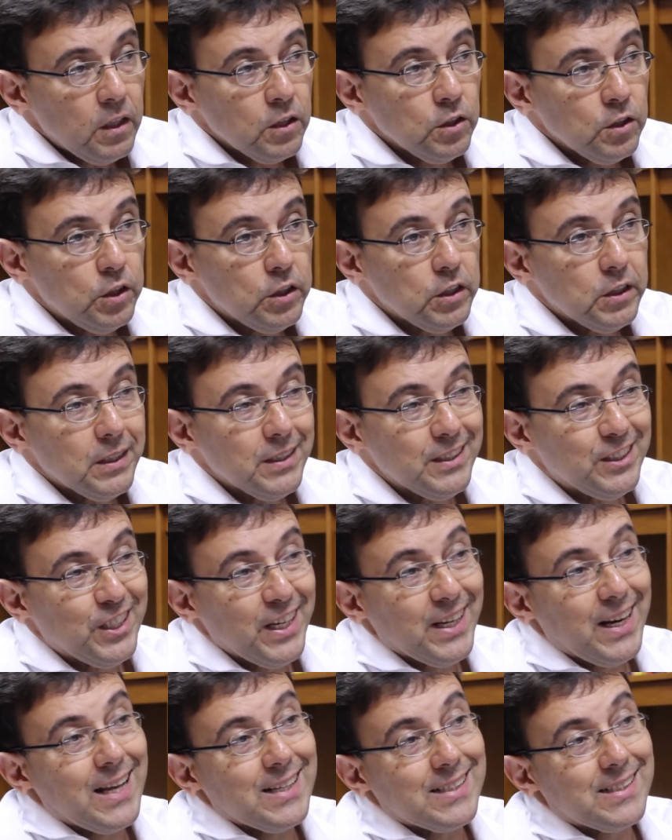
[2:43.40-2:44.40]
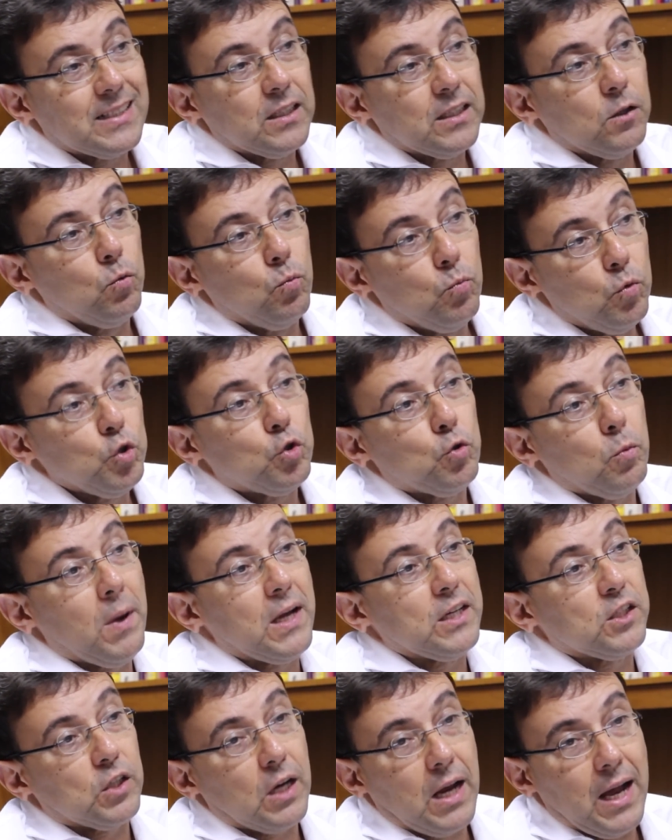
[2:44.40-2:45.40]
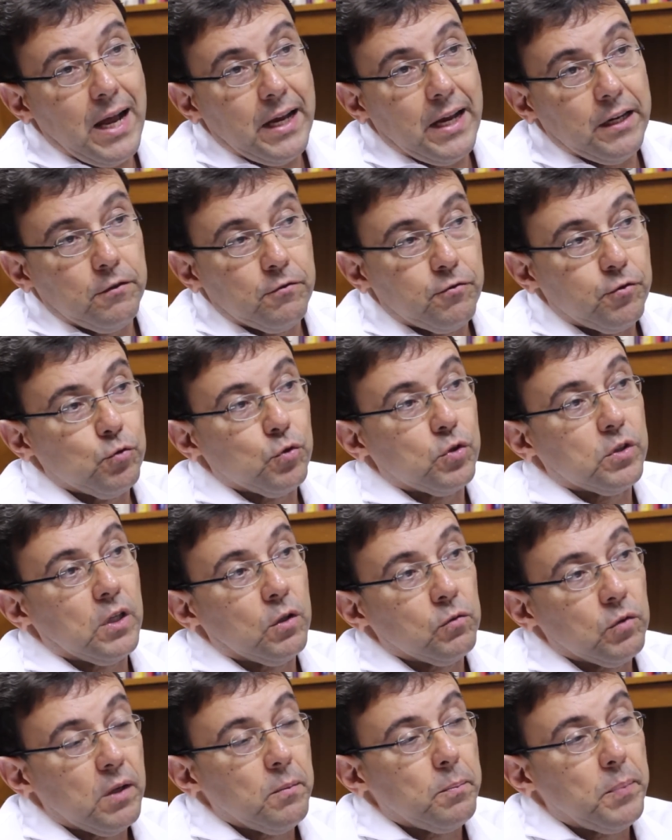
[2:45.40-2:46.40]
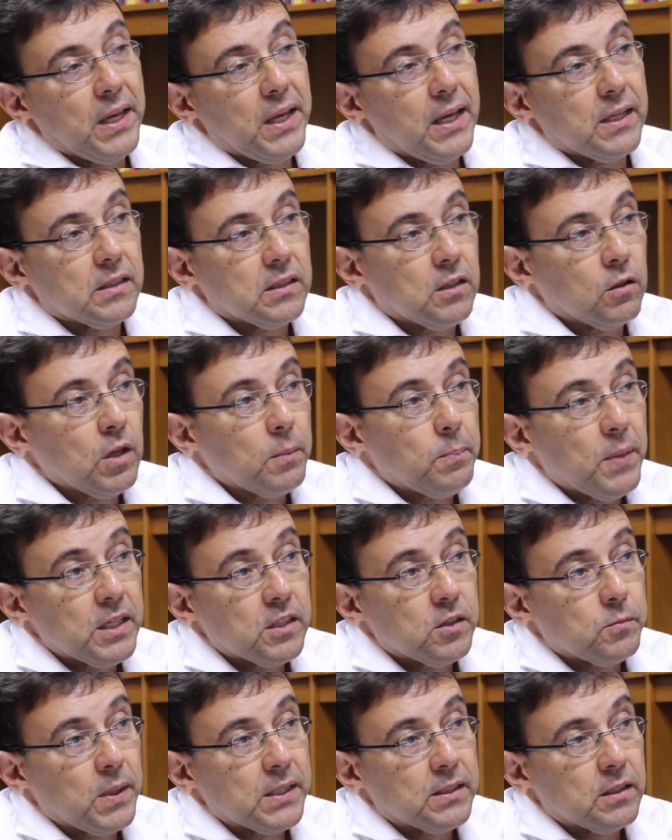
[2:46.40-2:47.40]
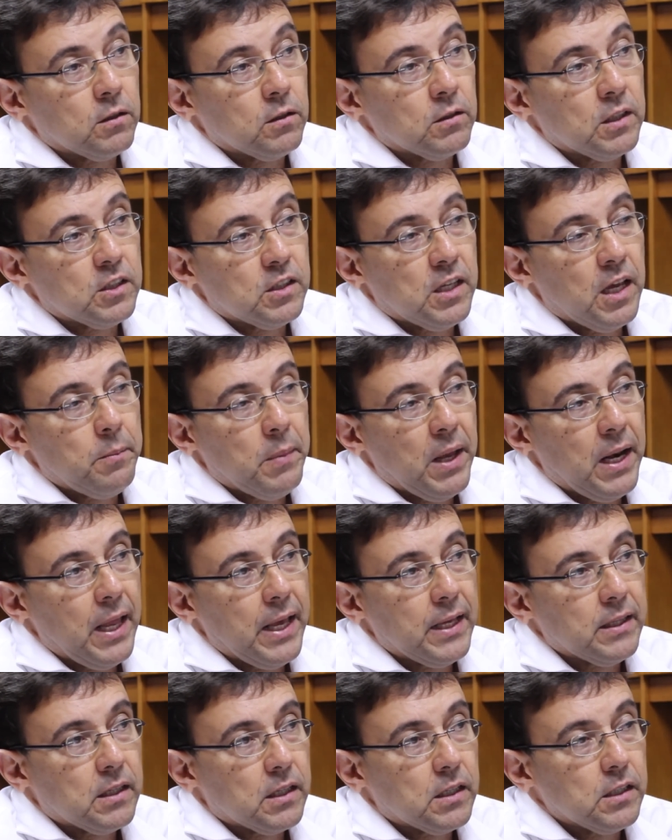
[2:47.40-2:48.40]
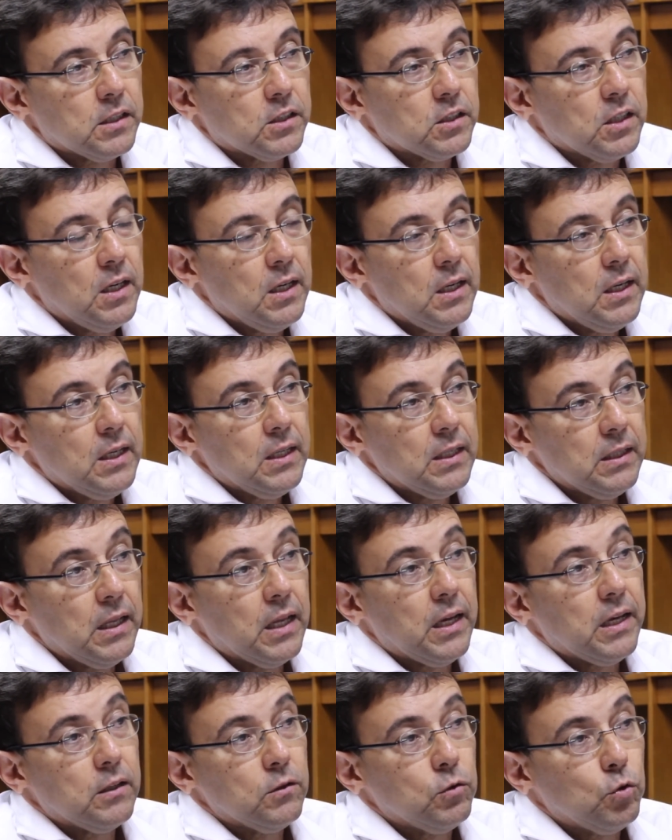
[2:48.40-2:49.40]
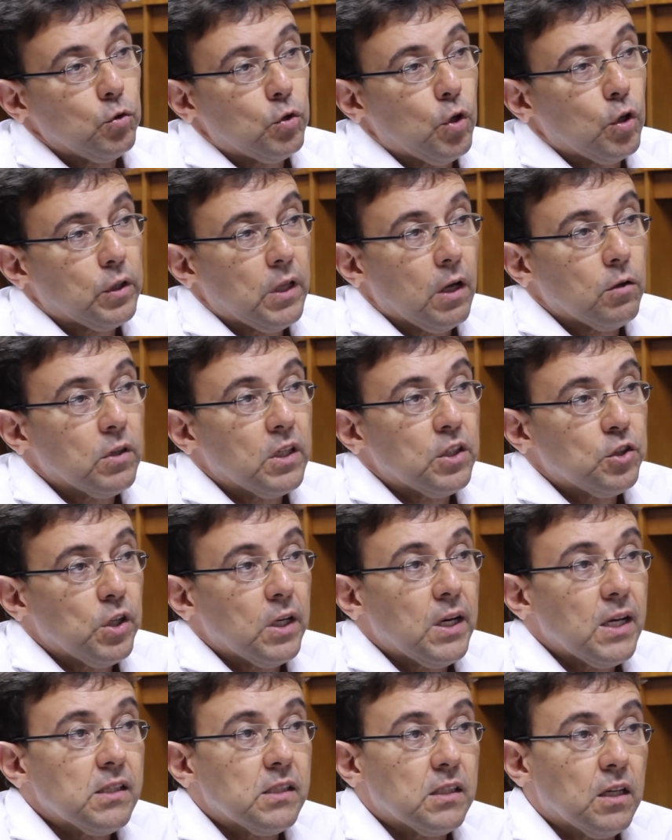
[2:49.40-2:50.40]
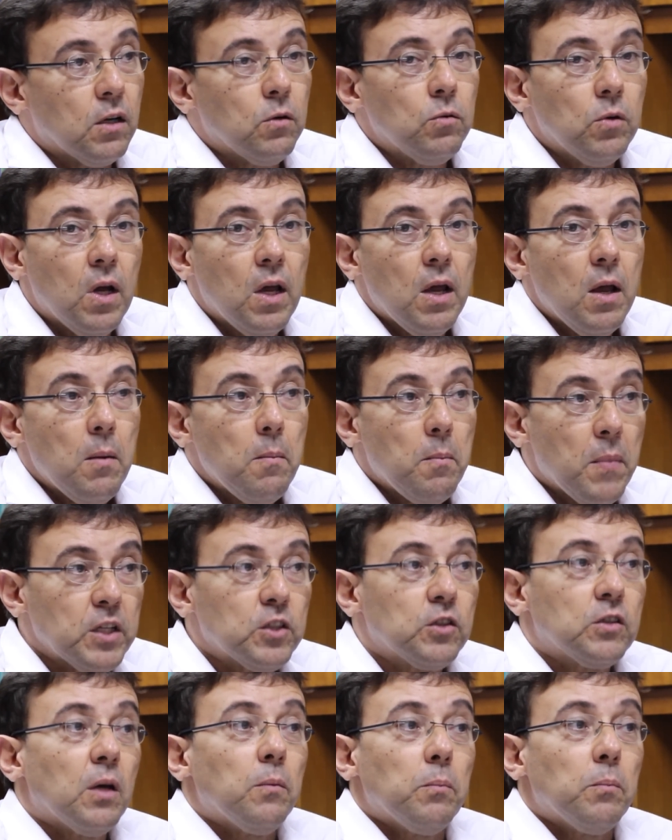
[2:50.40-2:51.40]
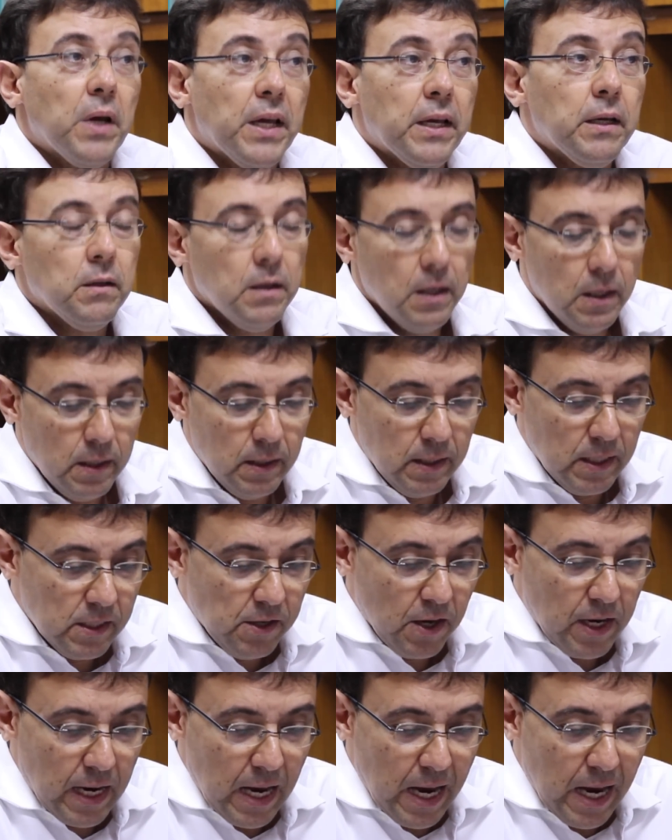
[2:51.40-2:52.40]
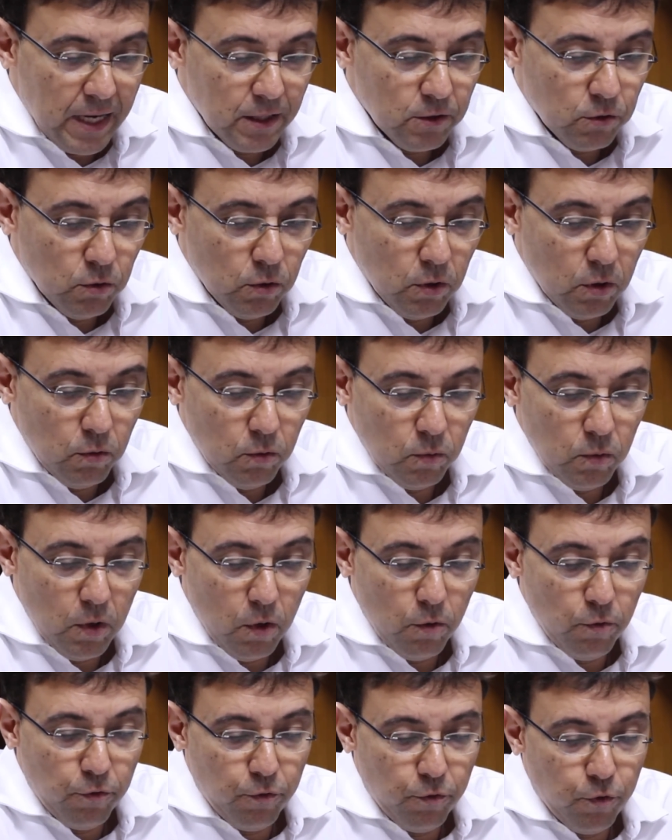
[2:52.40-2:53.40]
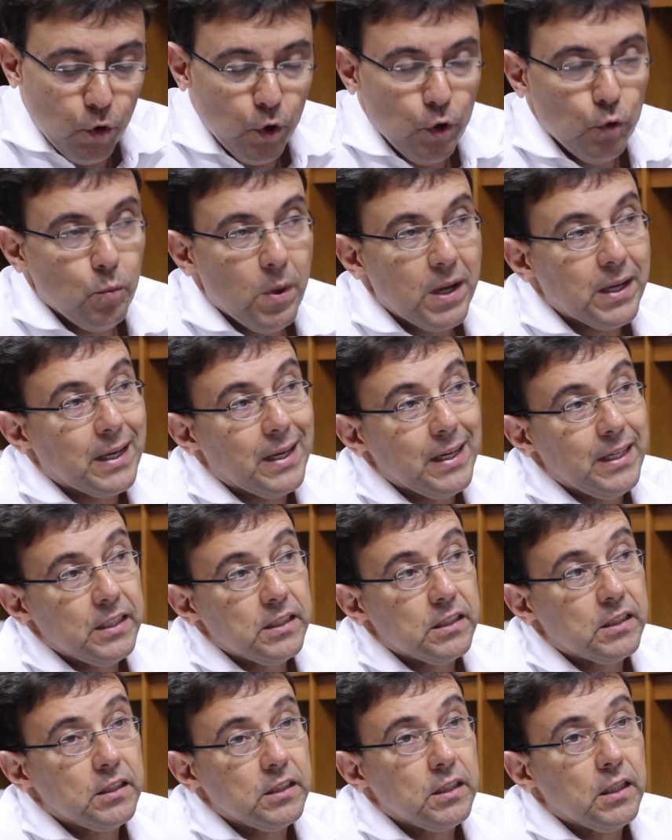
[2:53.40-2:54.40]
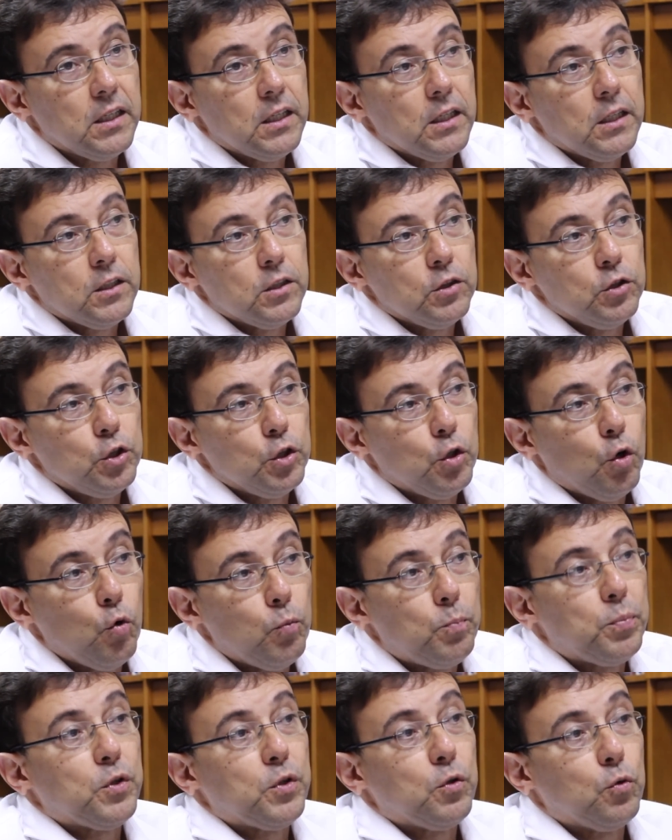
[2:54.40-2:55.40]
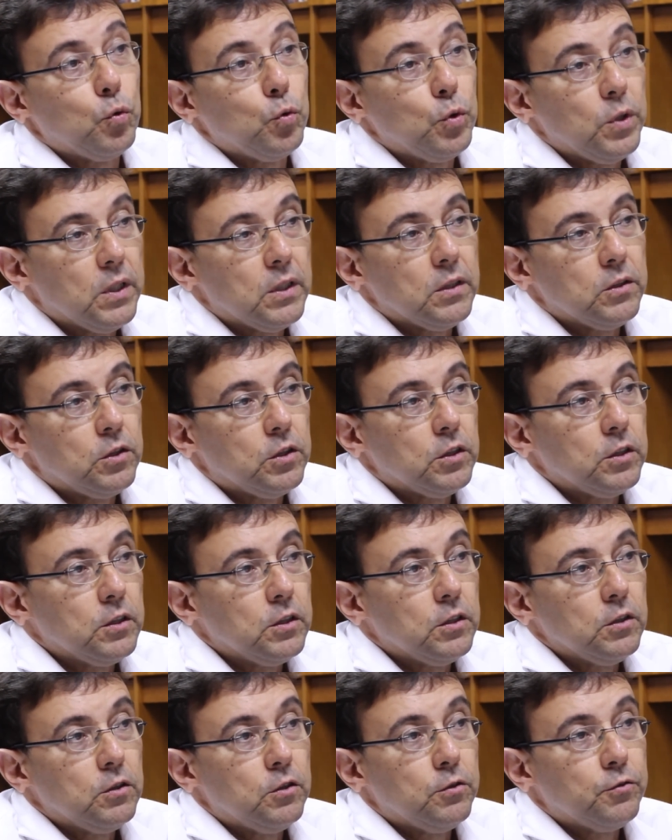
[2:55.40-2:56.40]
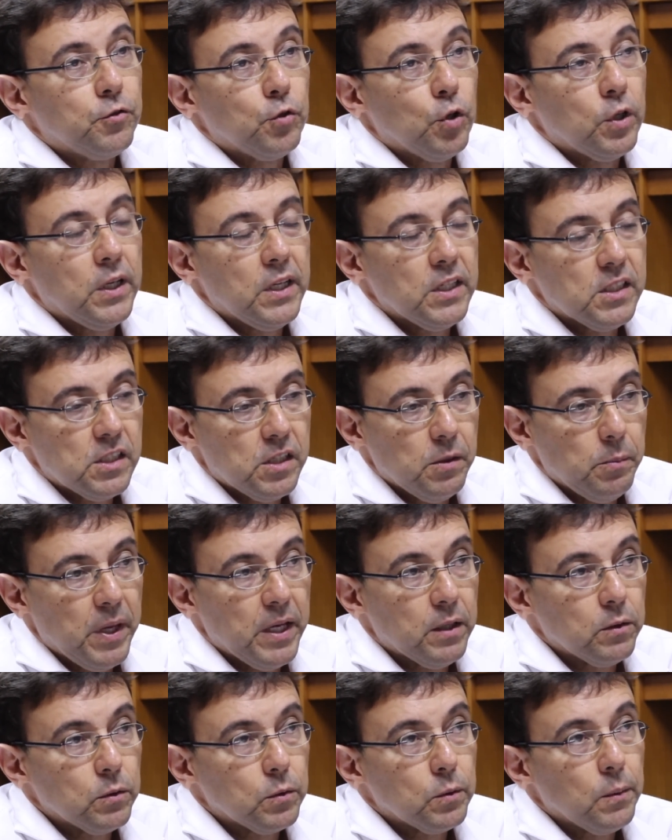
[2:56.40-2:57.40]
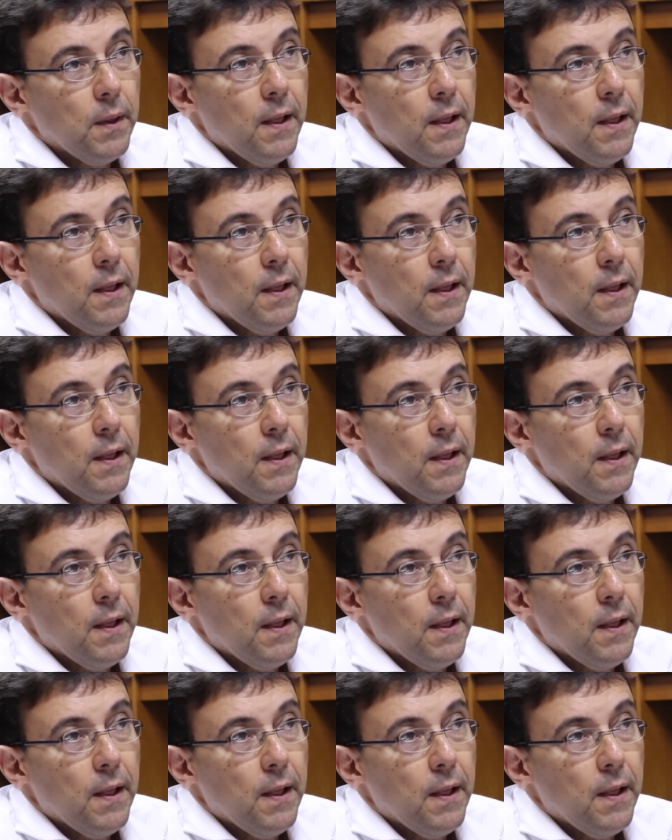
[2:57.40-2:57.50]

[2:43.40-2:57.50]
de geração muito mais cara em função da ampliação da participação das termoelétricas na, no total da geração, mas também, nesse caso, não, não foi uma crise de ruptura de, de fornecimento.